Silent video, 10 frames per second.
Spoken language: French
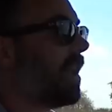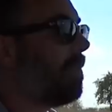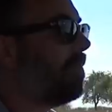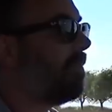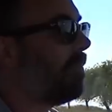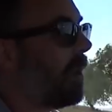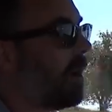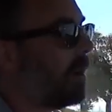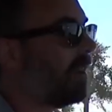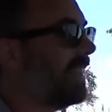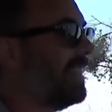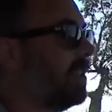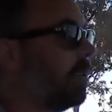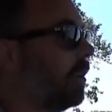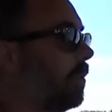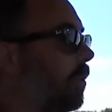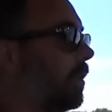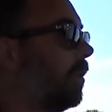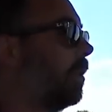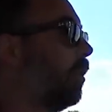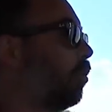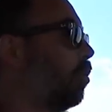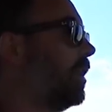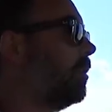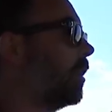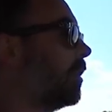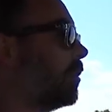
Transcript: Il n'y a pas énormément, énormément de roulis, quoi.